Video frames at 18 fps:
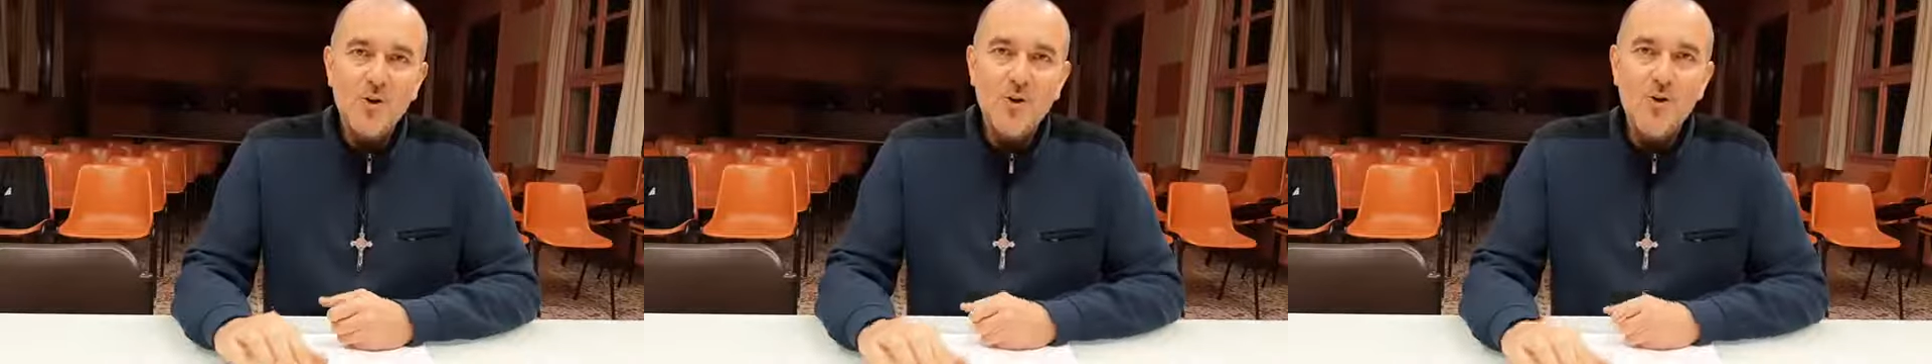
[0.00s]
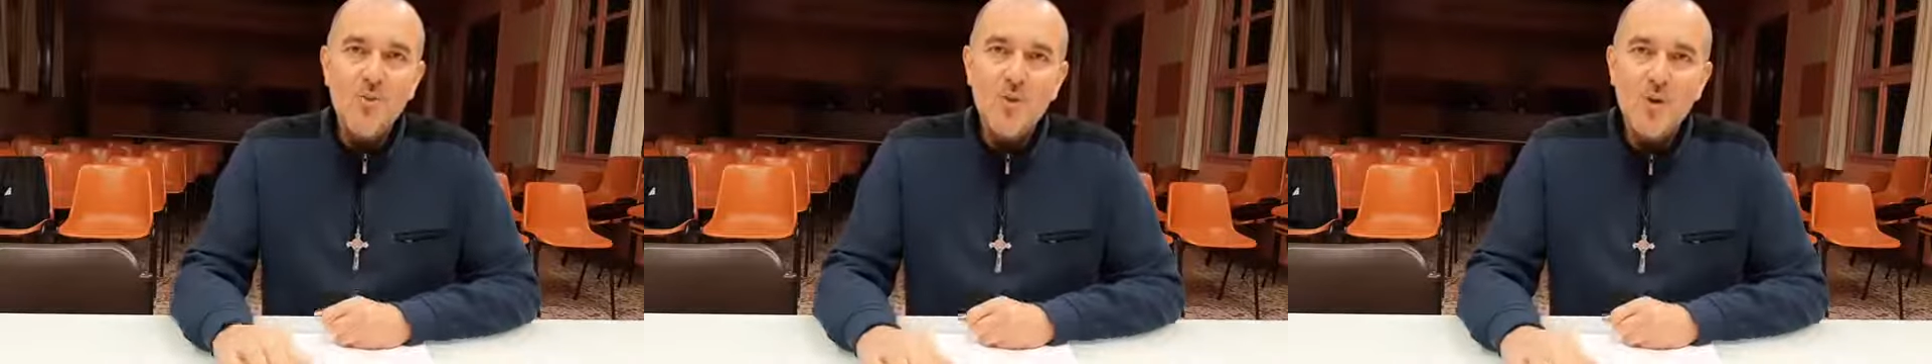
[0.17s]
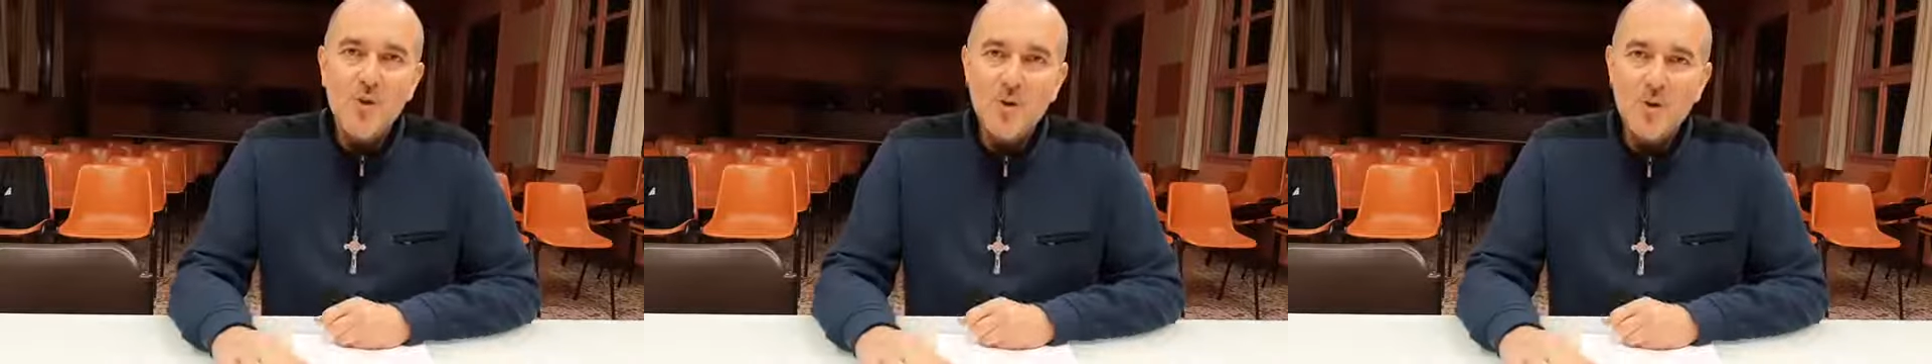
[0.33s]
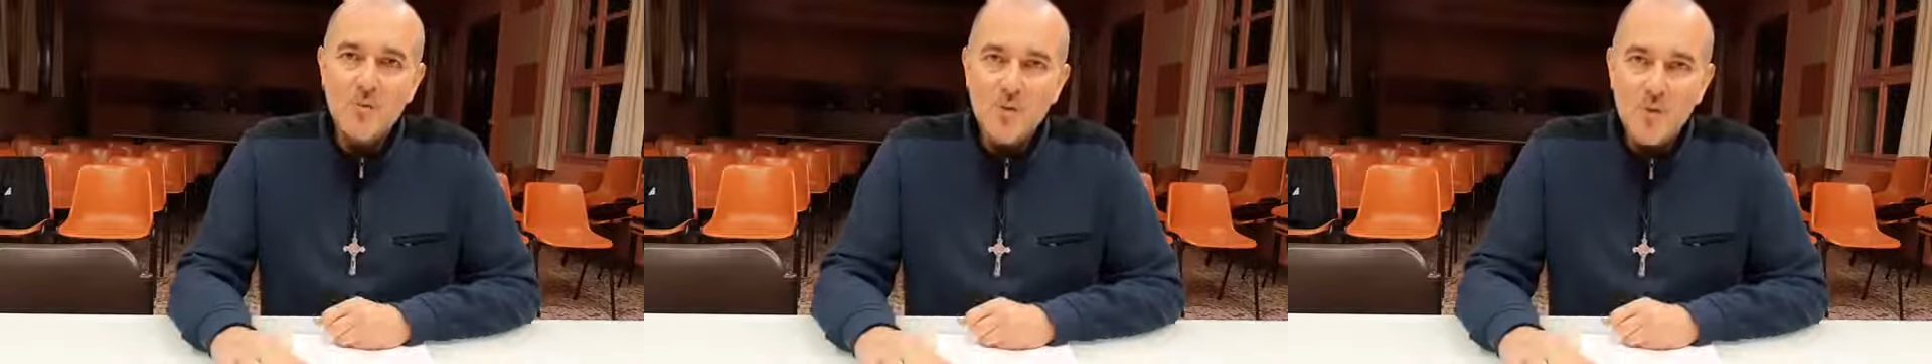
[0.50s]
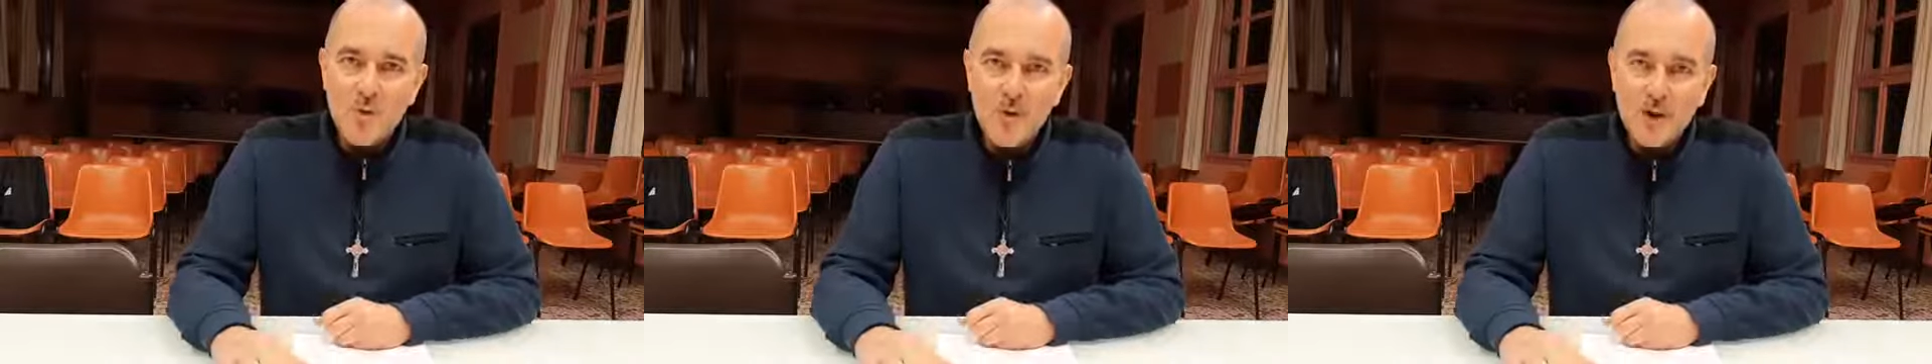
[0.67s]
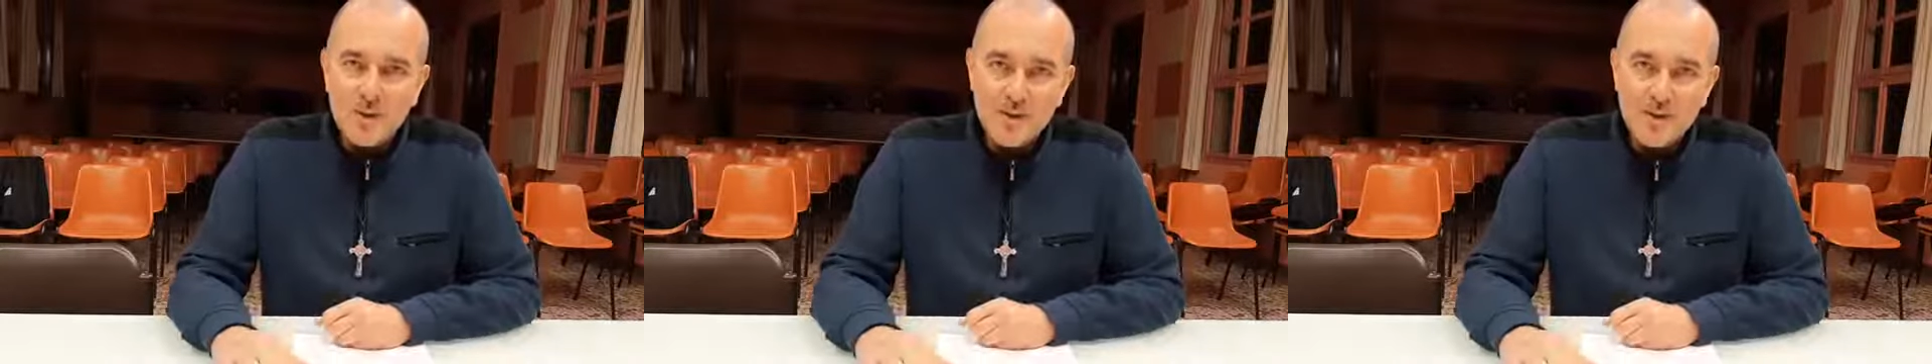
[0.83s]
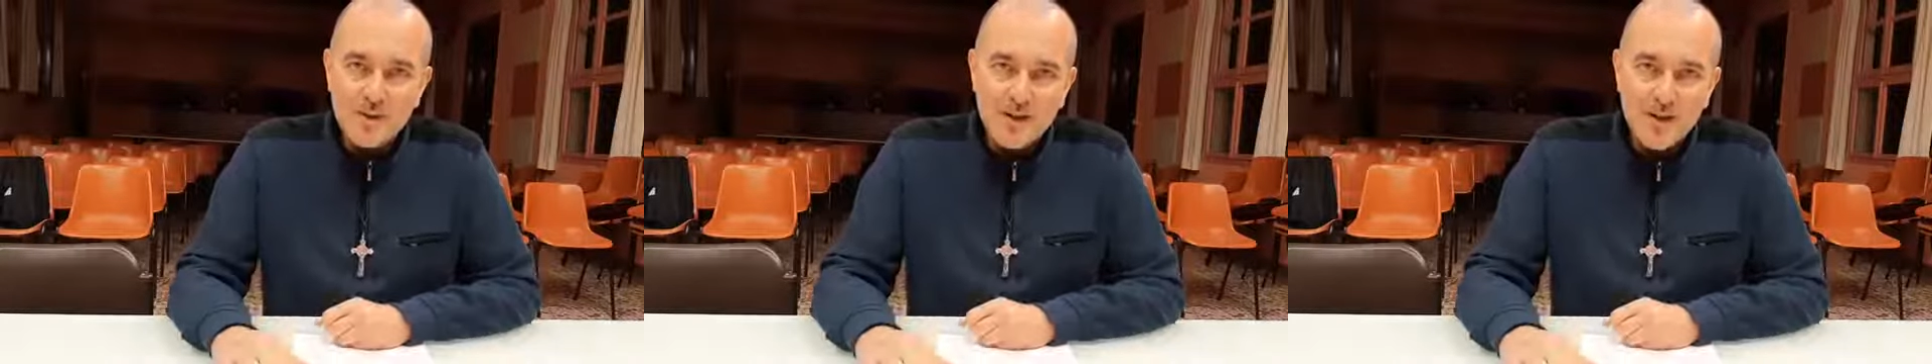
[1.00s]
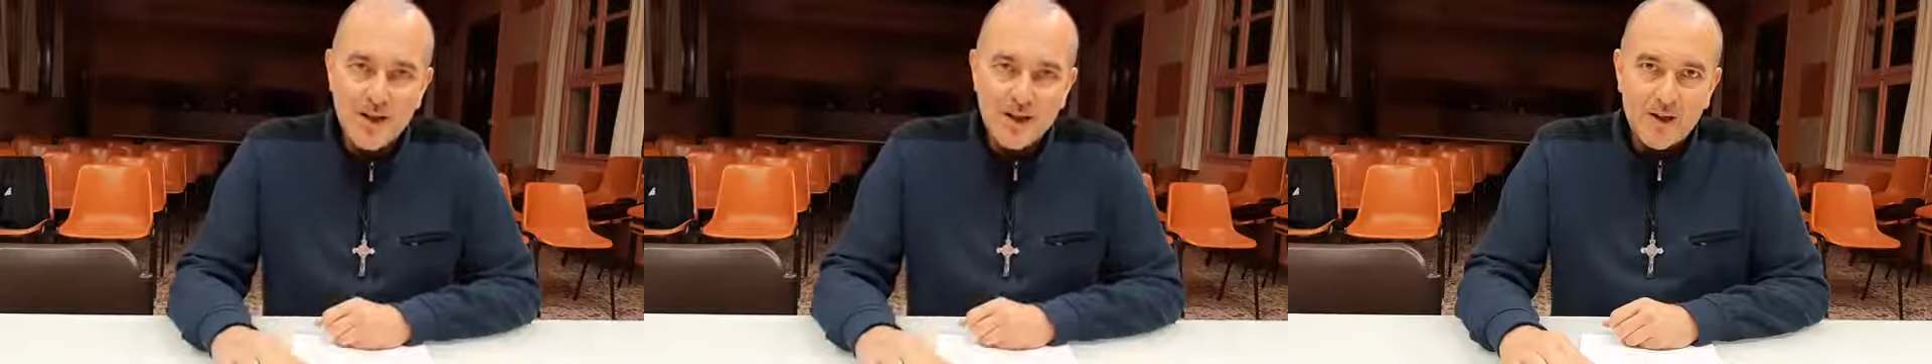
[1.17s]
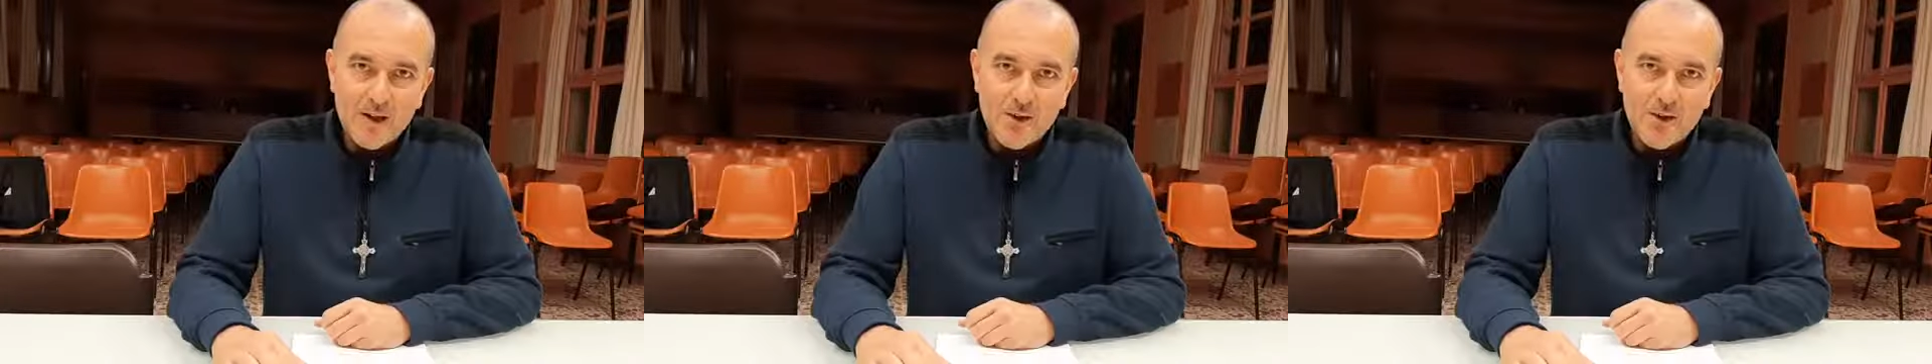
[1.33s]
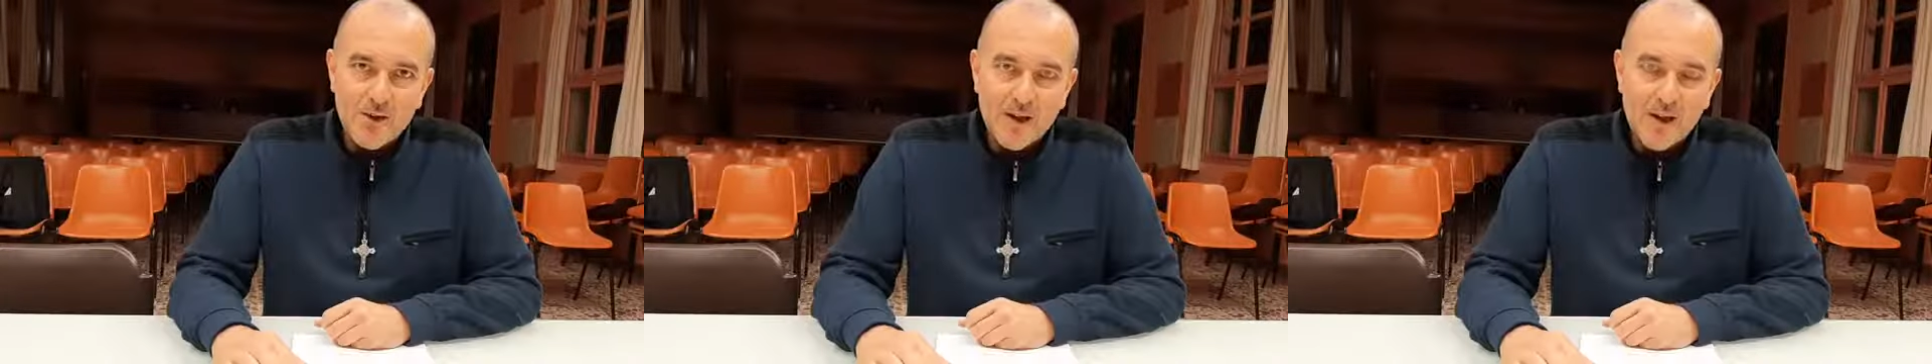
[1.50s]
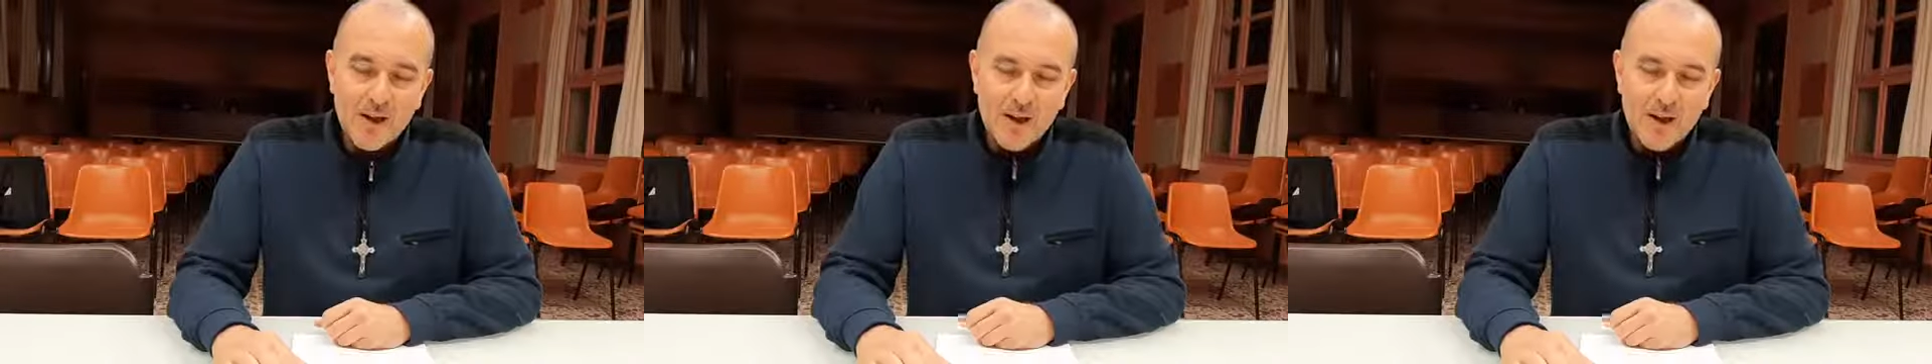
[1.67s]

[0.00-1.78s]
commuove il mio cuore materno